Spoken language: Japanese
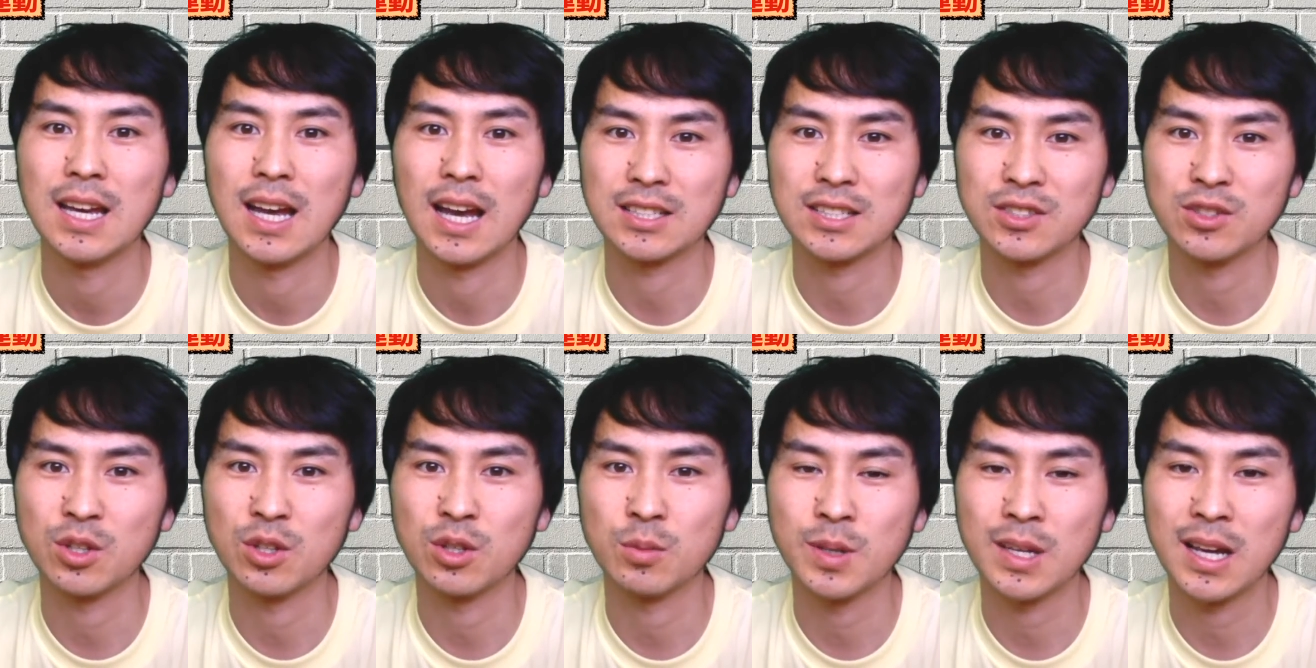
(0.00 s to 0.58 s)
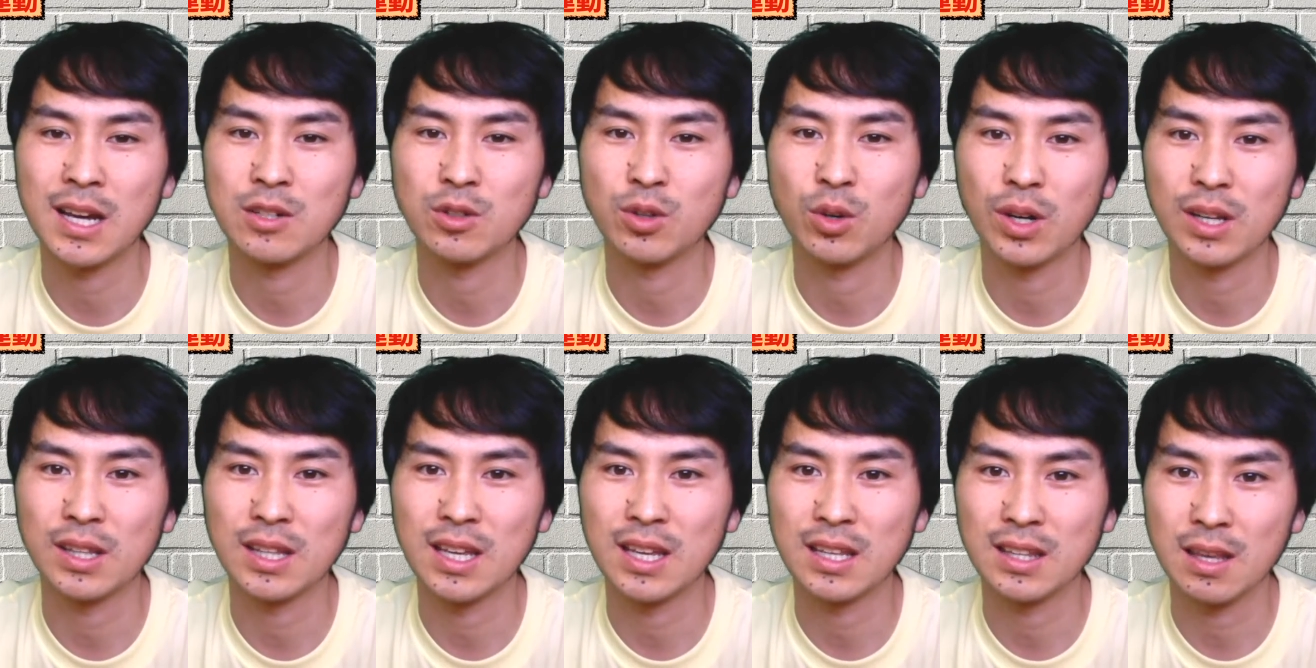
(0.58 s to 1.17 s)
足の指が動
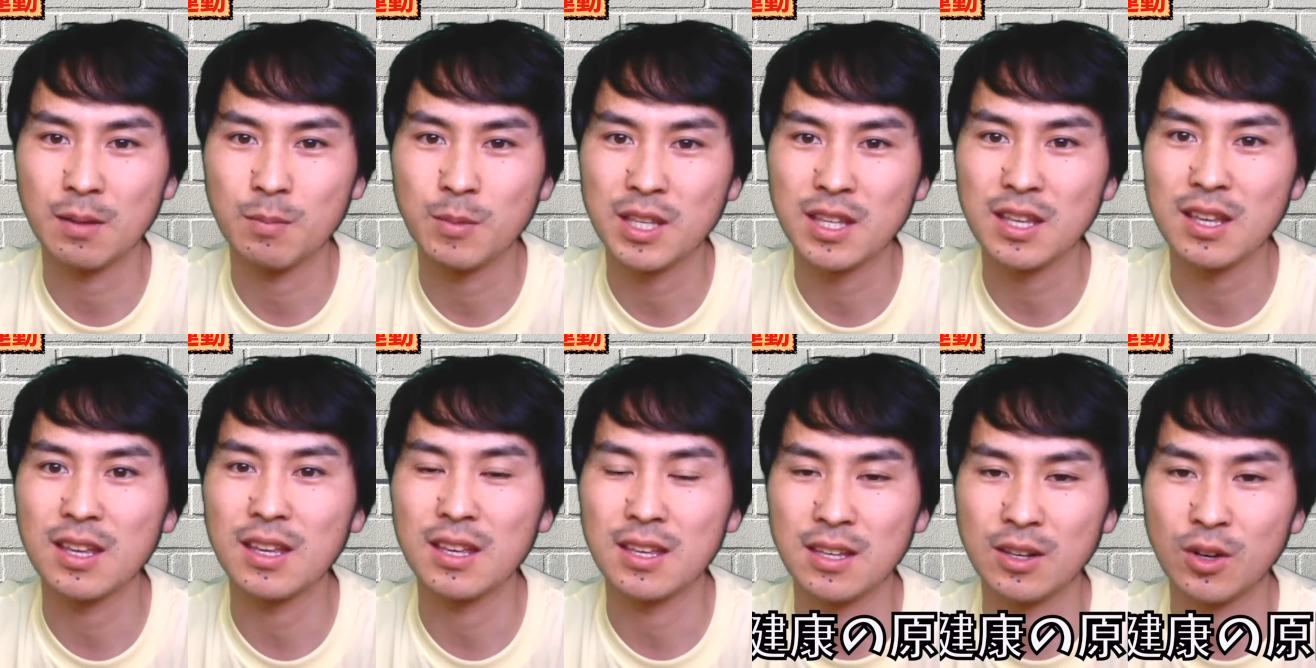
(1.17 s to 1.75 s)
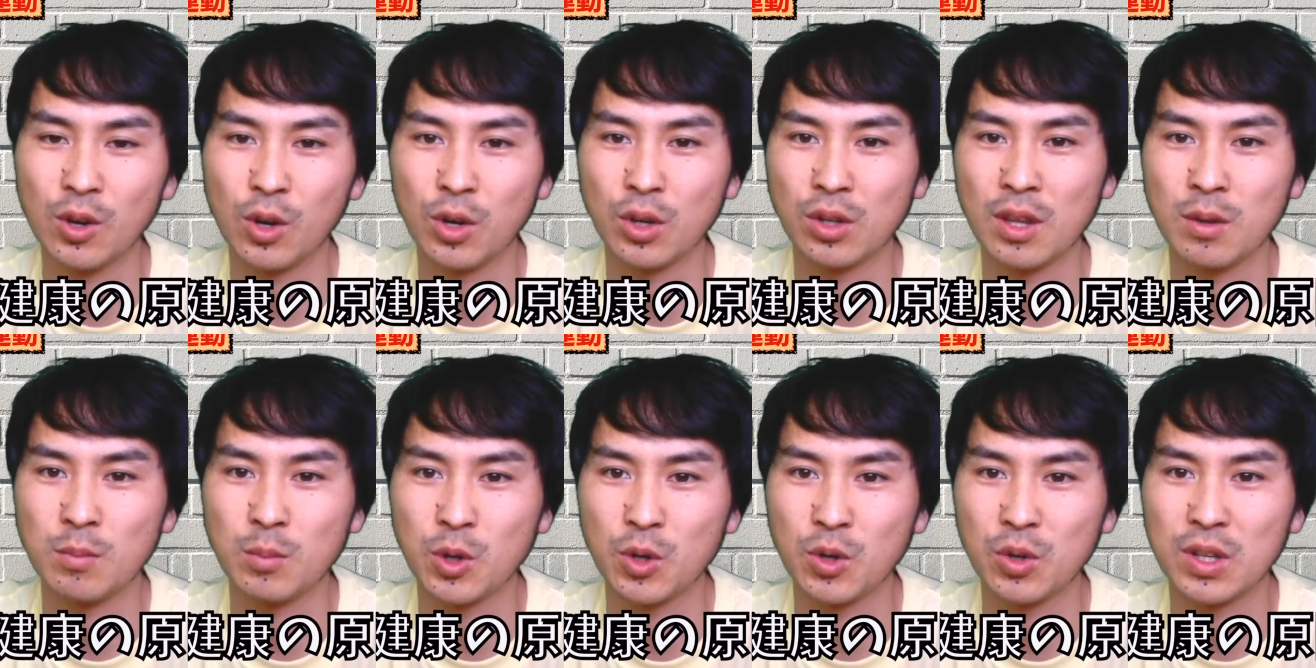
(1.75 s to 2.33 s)
かないためにいろいろ
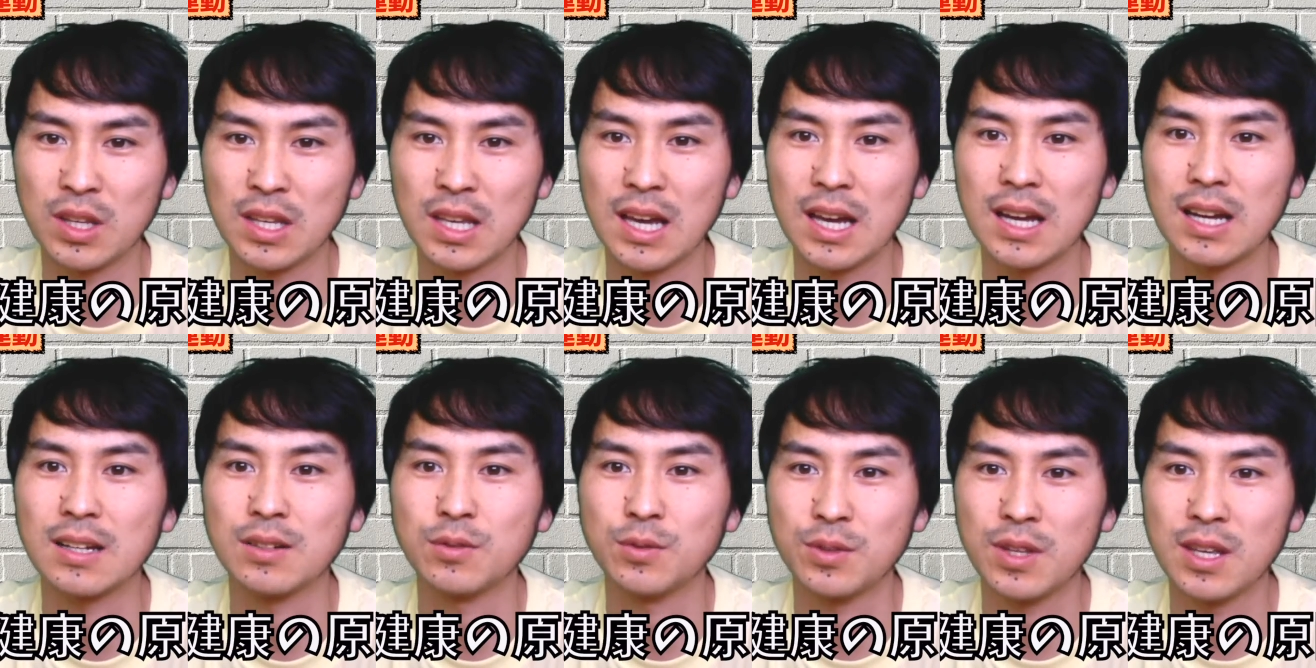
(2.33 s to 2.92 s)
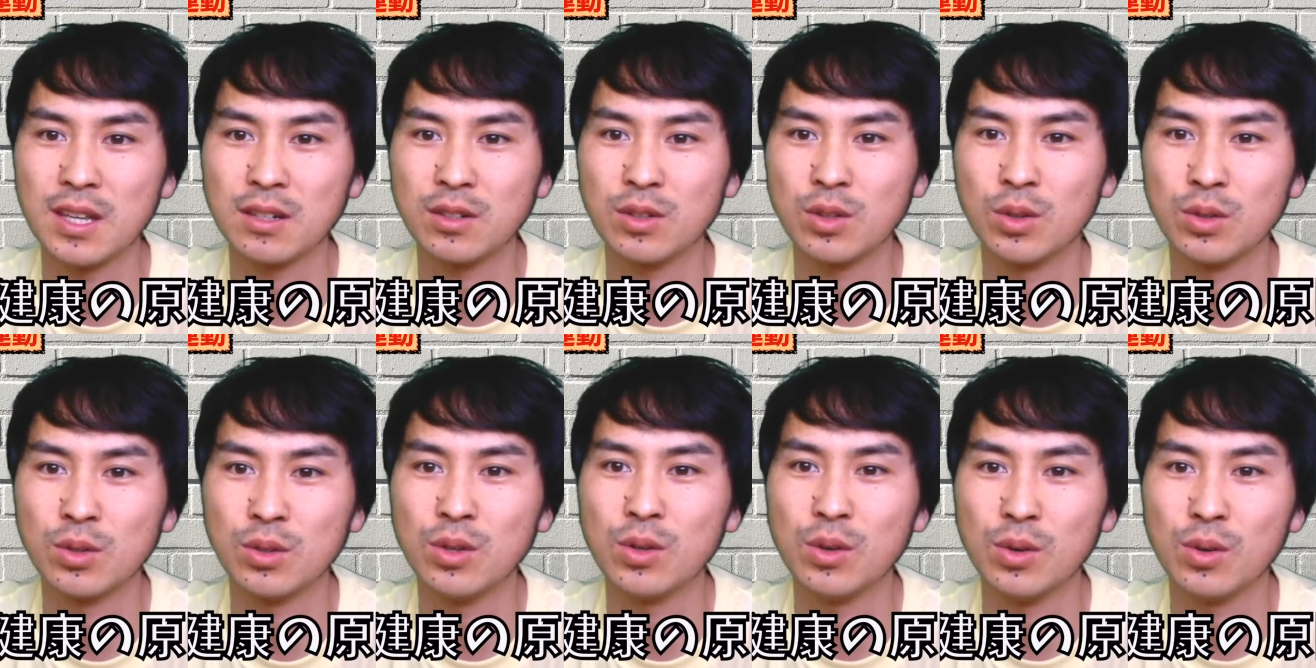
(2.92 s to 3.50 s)
な病気や不健
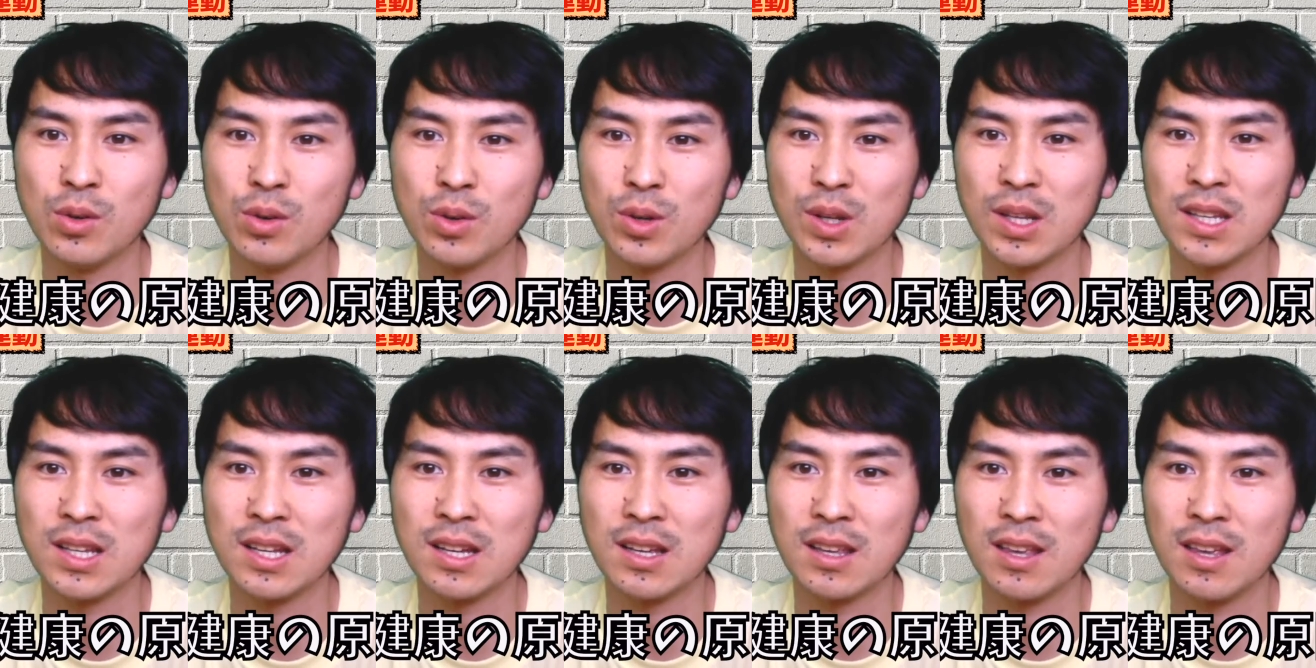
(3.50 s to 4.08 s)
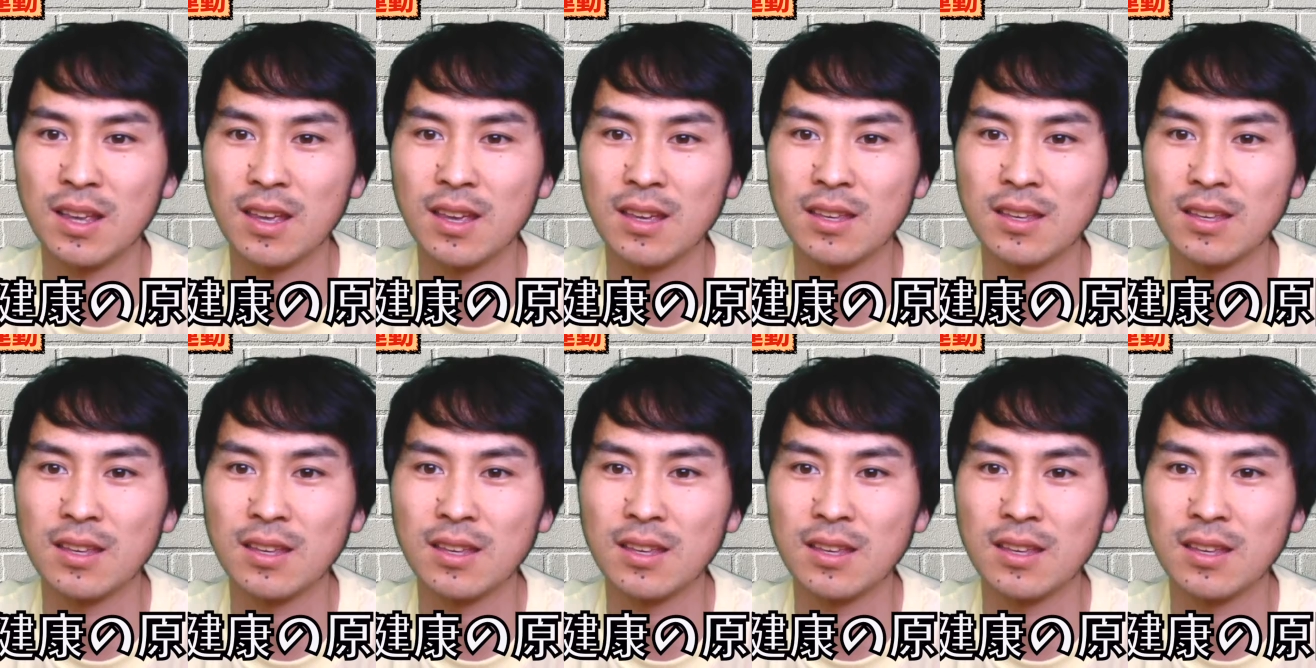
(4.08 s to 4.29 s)
康の大きな原